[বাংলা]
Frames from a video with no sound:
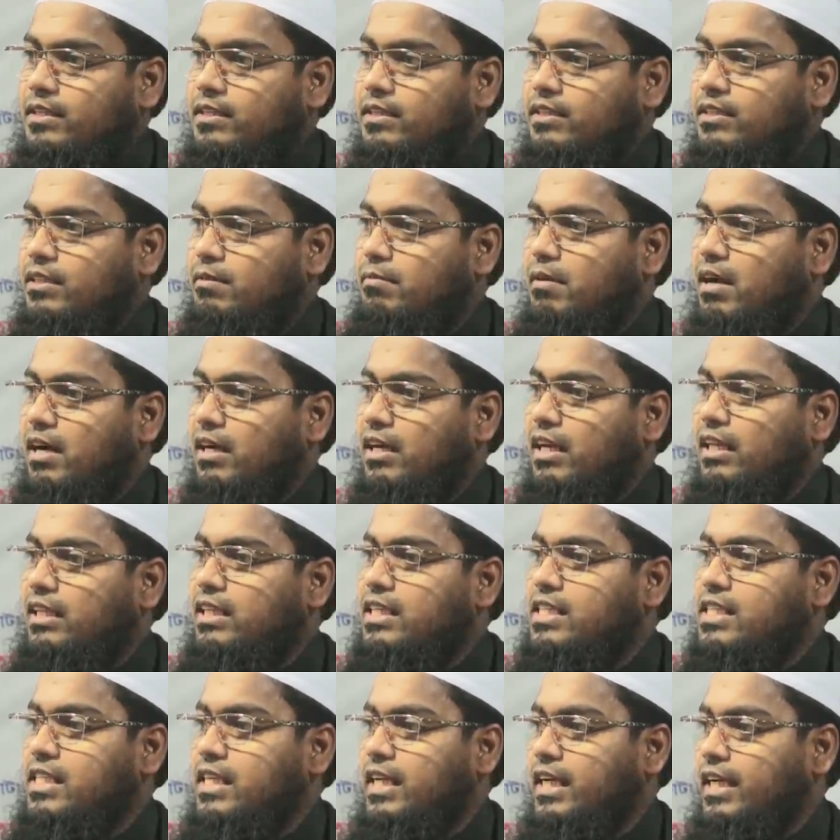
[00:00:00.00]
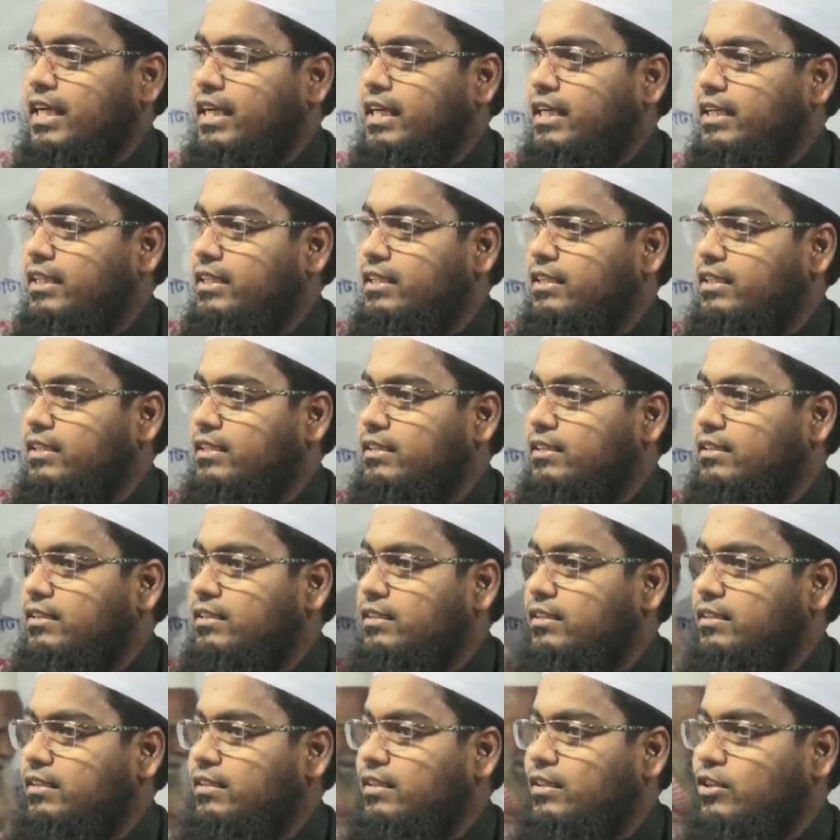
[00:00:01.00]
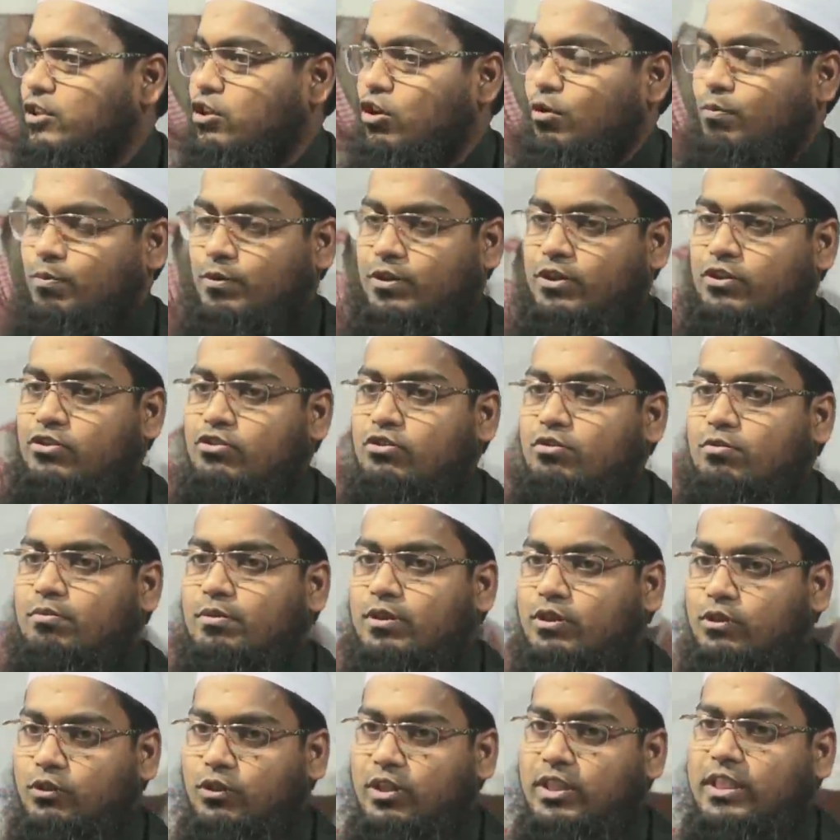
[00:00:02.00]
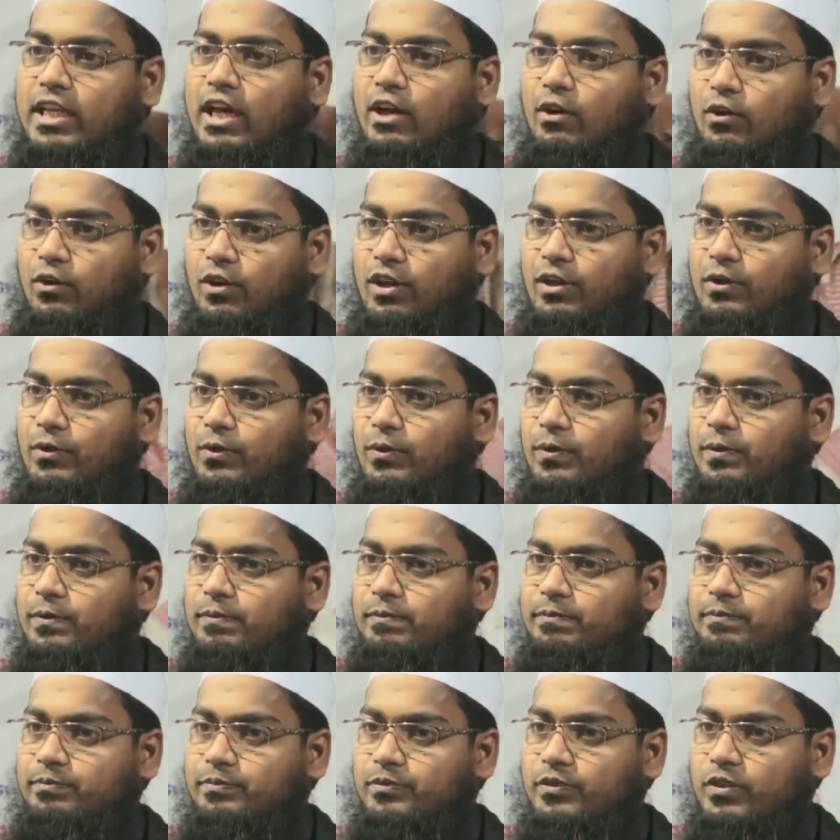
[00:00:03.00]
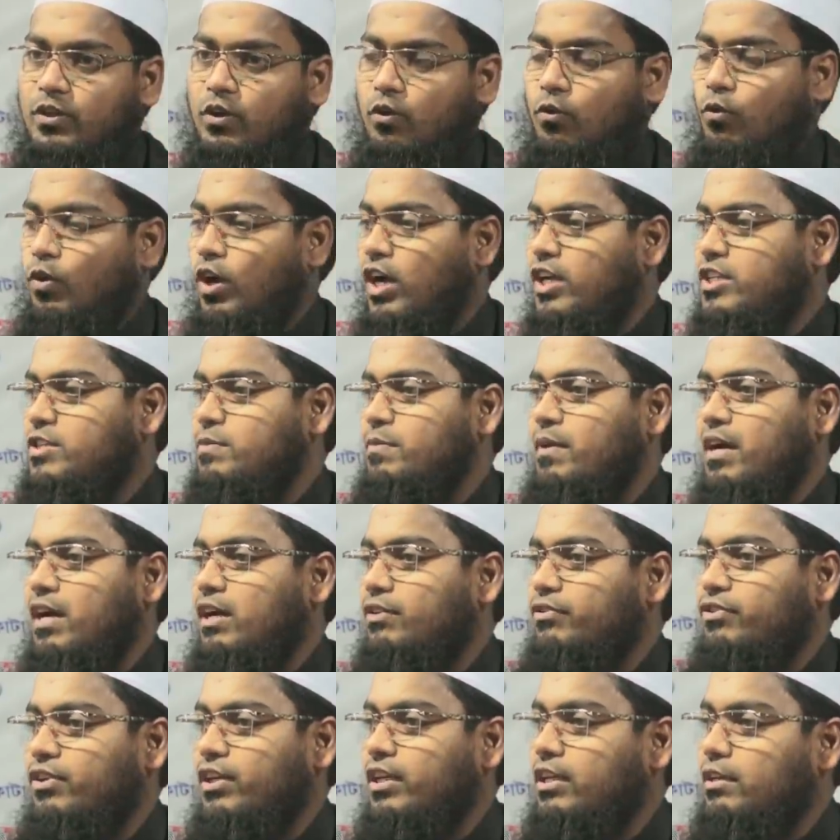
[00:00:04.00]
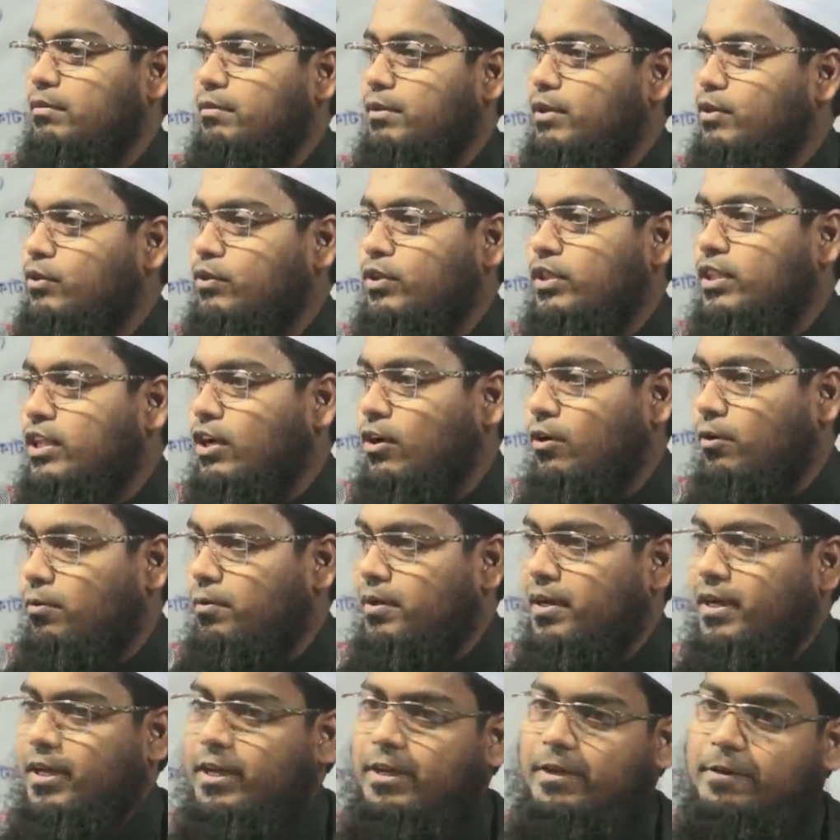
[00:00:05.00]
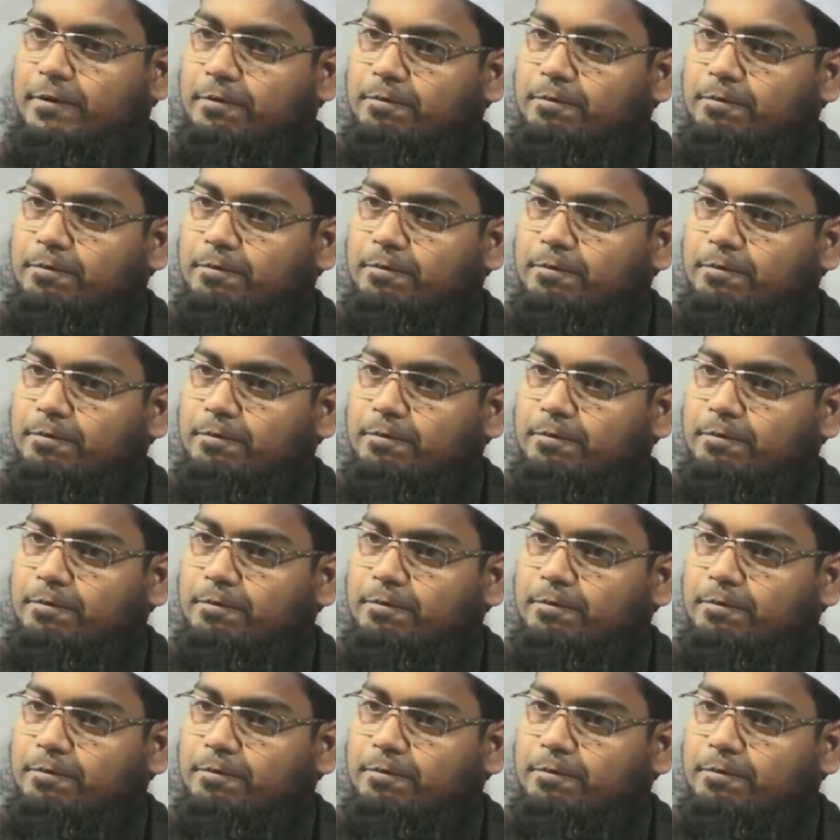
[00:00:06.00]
যে বাংলাদেশে সব কিছুর বিরোধিতা হলেও ওয়াজ মাহফিলের বিরোধিতা হবে না